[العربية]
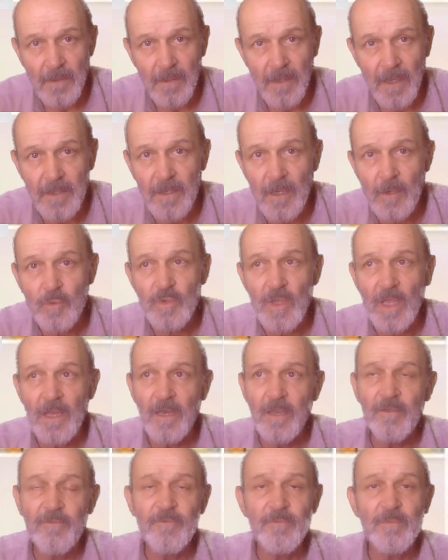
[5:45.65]
لأنه
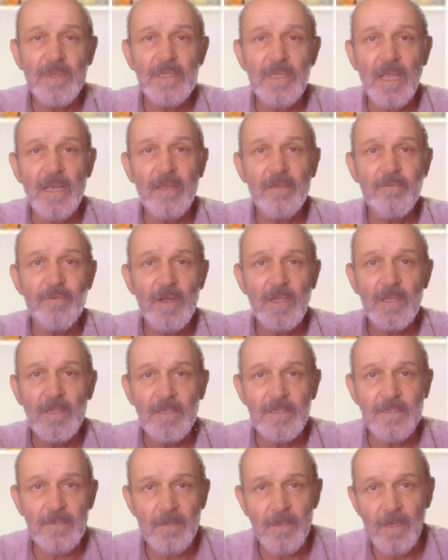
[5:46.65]
تأليف من تأليفات
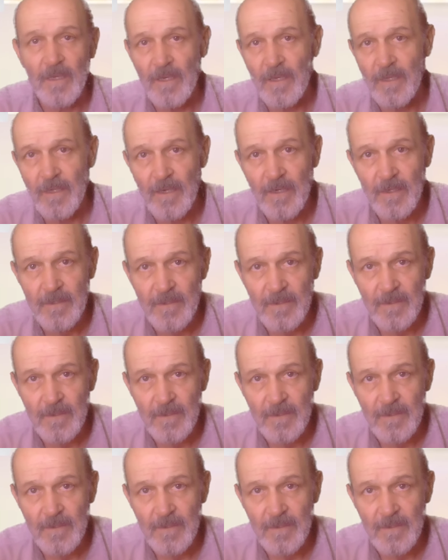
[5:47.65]
الإسرائيليات